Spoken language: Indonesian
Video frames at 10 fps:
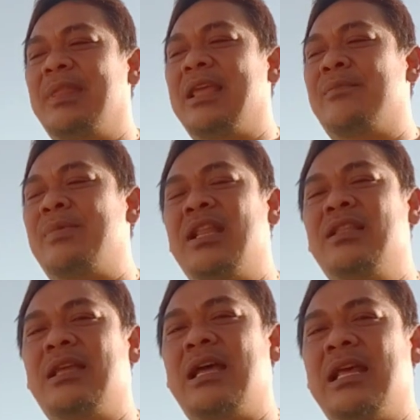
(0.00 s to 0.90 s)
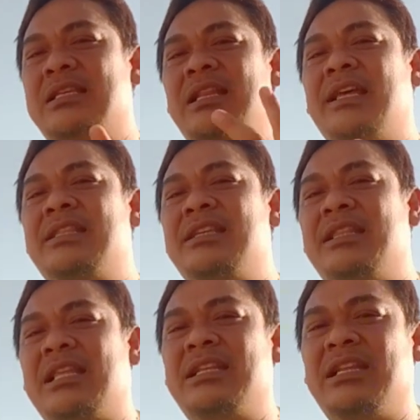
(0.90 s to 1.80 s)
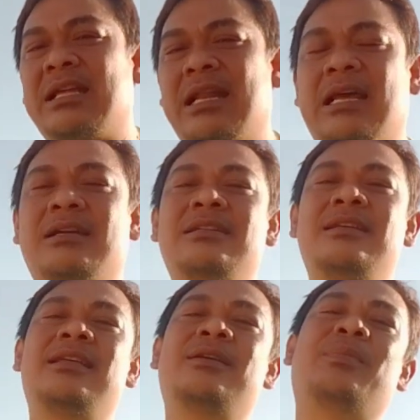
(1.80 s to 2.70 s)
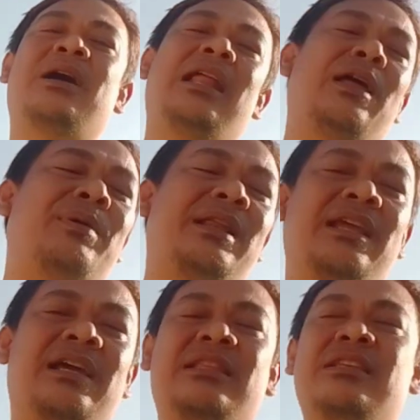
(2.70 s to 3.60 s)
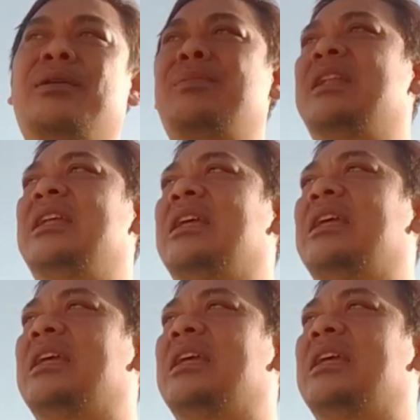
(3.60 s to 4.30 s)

kemarin ada sedikit cerita-cerita lah pengalamannya kan selama di